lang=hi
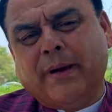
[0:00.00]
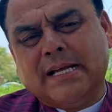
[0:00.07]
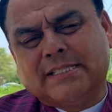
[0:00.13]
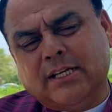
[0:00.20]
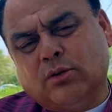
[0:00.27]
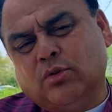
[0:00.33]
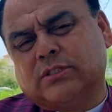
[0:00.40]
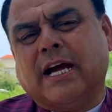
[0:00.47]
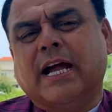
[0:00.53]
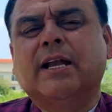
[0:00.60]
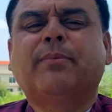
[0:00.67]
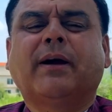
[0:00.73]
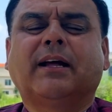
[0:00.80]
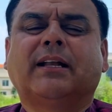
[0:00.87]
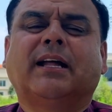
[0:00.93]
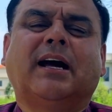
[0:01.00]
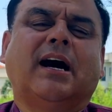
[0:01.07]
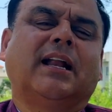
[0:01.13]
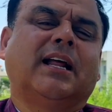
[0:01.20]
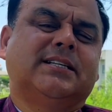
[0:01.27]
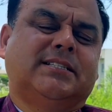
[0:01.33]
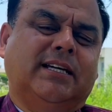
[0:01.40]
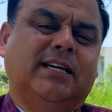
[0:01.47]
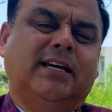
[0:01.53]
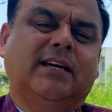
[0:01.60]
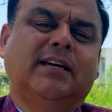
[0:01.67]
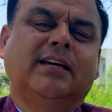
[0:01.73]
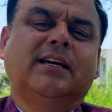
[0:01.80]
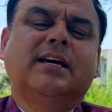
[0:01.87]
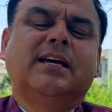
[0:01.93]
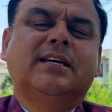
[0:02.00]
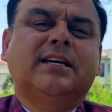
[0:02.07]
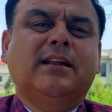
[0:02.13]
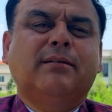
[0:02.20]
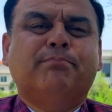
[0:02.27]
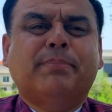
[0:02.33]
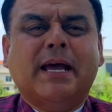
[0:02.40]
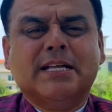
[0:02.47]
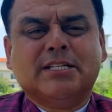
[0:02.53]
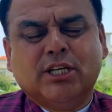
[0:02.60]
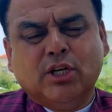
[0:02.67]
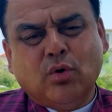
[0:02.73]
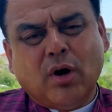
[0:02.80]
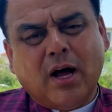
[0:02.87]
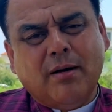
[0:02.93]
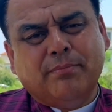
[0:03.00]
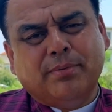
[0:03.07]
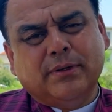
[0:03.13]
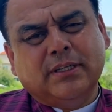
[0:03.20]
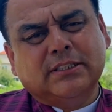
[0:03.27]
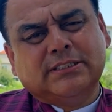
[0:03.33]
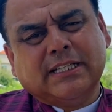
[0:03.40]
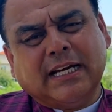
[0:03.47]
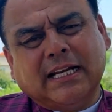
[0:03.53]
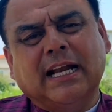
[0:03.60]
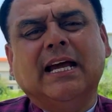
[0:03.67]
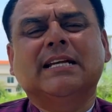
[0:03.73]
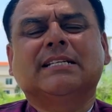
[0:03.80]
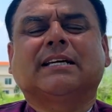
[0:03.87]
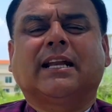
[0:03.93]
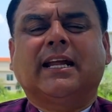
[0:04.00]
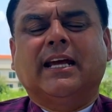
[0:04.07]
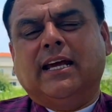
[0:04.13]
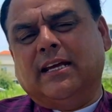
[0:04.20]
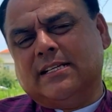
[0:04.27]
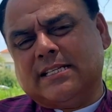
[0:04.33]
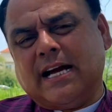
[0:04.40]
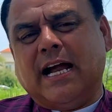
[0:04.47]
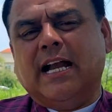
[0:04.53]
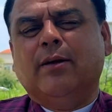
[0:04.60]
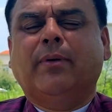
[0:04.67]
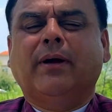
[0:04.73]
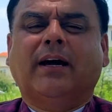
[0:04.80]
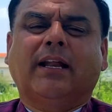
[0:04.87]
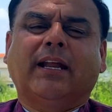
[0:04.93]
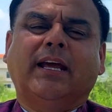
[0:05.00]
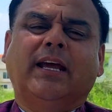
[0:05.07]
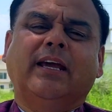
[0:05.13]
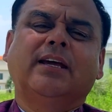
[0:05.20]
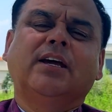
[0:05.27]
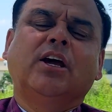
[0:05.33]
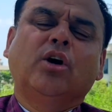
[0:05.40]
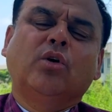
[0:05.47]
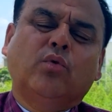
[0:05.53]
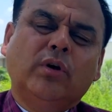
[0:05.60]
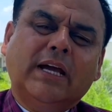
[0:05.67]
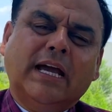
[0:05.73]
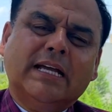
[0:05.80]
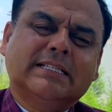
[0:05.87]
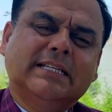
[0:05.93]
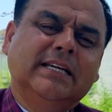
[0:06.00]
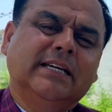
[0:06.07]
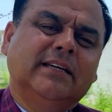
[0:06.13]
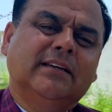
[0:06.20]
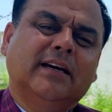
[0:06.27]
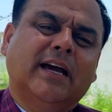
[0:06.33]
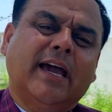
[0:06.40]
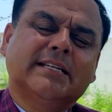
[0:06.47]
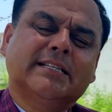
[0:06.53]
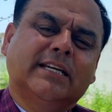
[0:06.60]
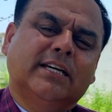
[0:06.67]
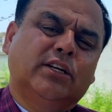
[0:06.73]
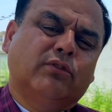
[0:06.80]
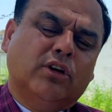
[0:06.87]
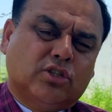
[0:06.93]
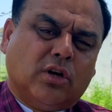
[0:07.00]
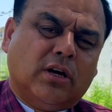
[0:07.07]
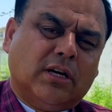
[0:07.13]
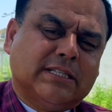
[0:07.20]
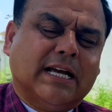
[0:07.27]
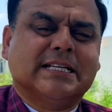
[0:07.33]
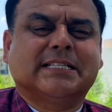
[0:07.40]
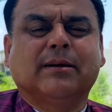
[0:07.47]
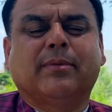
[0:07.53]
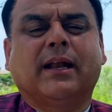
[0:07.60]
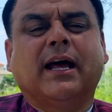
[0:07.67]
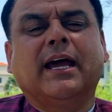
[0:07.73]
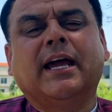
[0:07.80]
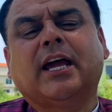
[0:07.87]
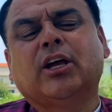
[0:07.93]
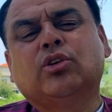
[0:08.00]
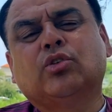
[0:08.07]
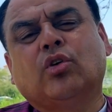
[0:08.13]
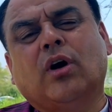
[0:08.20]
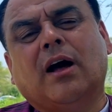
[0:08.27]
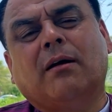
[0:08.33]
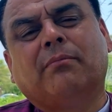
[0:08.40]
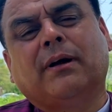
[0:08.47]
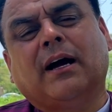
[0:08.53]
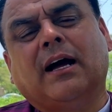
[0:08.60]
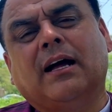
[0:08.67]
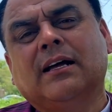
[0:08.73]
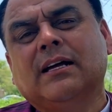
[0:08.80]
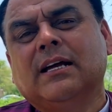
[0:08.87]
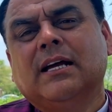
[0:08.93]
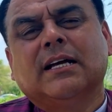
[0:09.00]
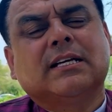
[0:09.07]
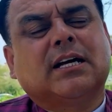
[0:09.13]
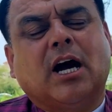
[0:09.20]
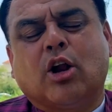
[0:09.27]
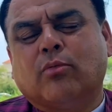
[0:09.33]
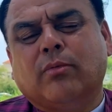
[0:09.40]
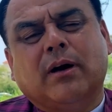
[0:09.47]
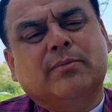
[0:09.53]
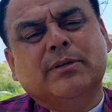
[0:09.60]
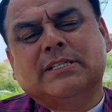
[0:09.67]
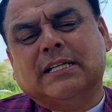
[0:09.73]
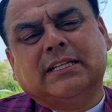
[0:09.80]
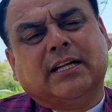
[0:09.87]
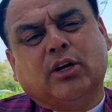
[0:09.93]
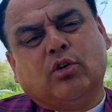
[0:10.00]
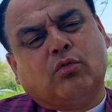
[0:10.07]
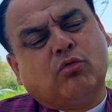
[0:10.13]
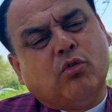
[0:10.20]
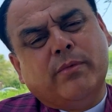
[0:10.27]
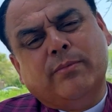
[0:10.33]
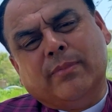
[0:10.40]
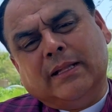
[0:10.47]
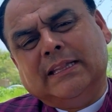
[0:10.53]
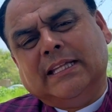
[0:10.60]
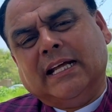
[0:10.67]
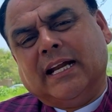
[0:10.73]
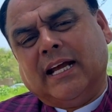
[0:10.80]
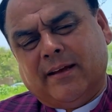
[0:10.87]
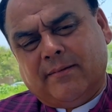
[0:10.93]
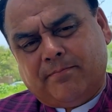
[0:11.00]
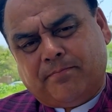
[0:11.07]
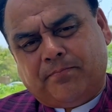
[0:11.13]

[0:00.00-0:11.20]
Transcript: पैसे को साइड पे करना आना चाहिए यानी पैसे को आप चैनलाइज करें साइड पे करें कोई ऐसी ऐसी असासे बनाएं कि जो आपका कारोबार भी चलता रहे और वो भी बनते रहें